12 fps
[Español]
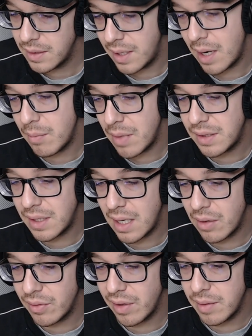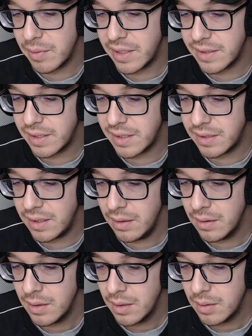Realmente el acorde debería ser
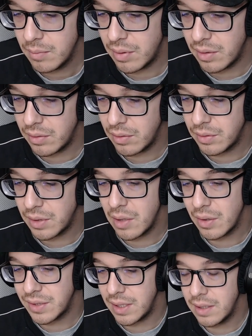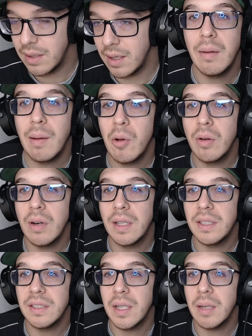así, pero yo lo tengo así. Vale, vamos con
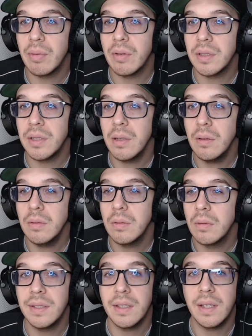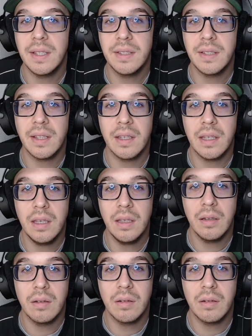la tercera progresión, que es esta de aquí.